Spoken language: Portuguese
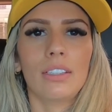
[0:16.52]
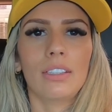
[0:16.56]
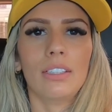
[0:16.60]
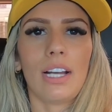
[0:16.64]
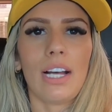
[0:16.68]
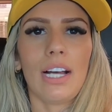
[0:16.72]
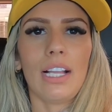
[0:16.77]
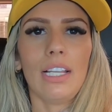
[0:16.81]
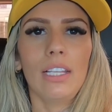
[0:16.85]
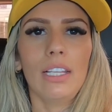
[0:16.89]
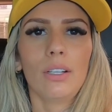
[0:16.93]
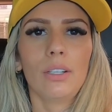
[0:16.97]

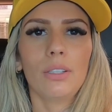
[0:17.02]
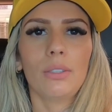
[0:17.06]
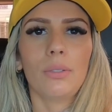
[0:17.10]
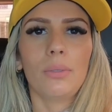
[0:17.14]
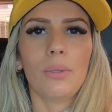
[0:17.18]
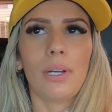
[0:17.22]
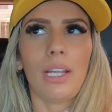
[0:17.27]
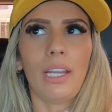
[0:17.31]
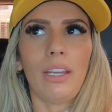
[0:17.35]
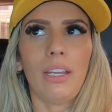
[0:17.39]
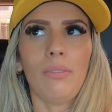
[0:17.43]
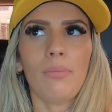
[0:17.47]
Tá
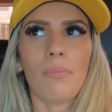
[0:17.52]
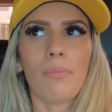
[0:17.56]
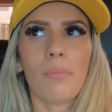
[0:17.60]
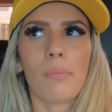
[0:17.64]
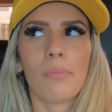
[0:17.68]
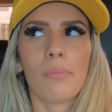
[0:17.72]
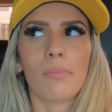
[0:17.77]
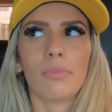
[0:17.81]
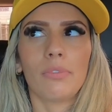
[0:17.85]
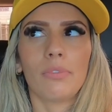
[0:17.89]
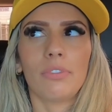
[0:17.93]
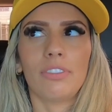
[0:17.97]
louco, hein?
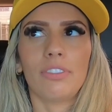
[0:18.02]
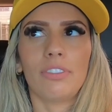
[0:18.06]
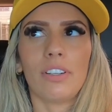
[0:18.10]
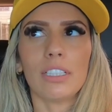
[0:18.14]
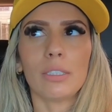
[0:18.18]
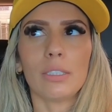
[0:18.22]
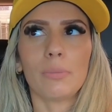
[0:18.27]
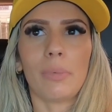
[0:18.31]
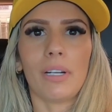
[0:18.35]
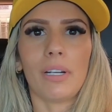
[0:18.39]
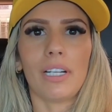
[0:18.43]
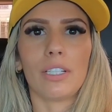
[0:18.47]

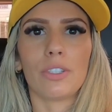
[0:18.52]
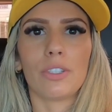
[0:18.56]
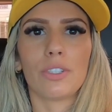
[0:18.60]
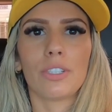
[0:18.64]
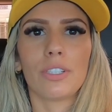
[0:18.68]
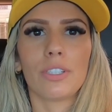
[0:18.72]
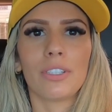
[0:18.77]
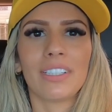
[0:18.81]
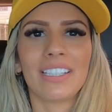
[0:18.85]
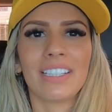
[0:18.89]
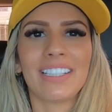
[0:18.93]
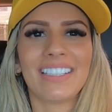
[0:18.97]
Faz
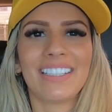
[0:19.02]
parte.